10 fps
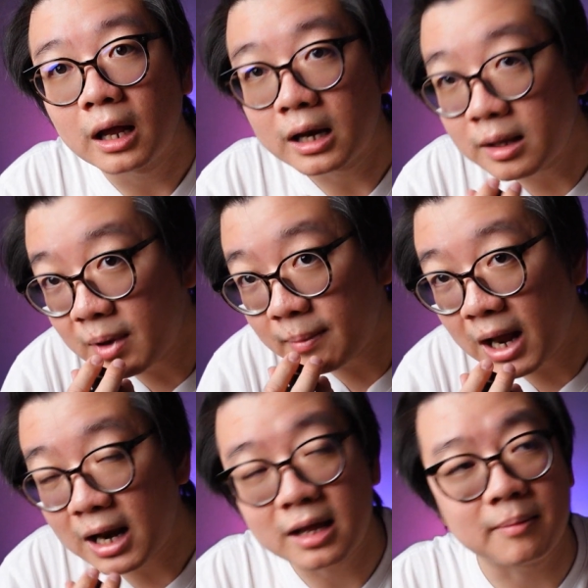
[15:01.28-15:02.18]
อันนี้ไม่มา
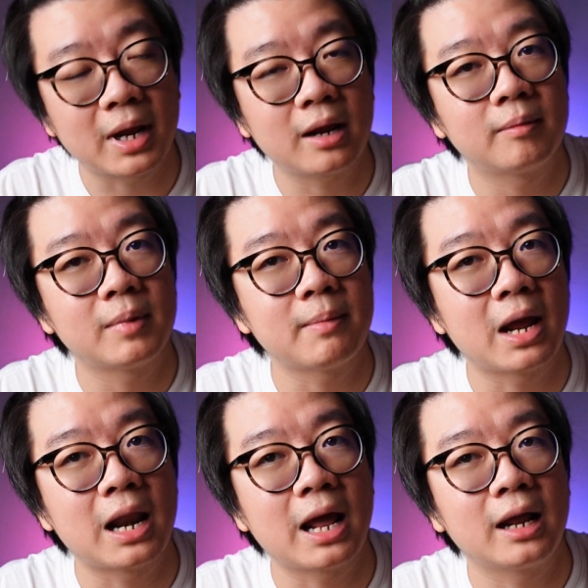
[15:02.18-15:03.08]
แล้วเห็นไหมไม่
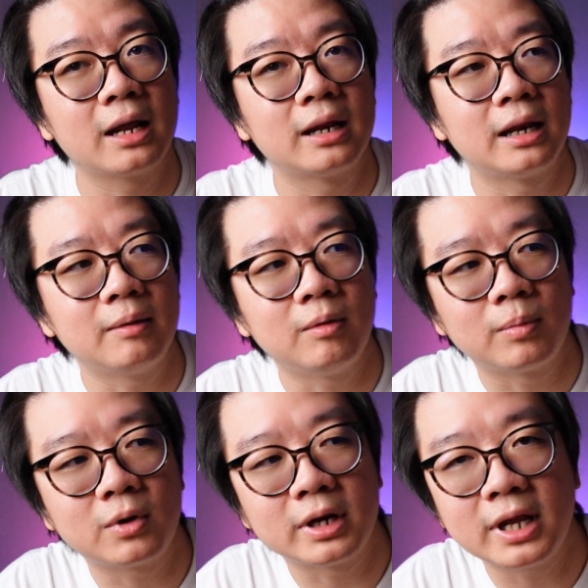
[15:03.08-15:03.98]
มาแล้วถ้าผม
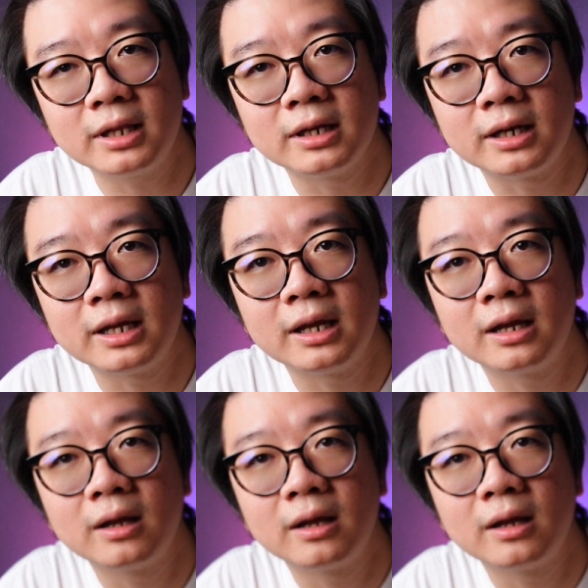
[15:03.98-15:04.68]
กดเรียก1ที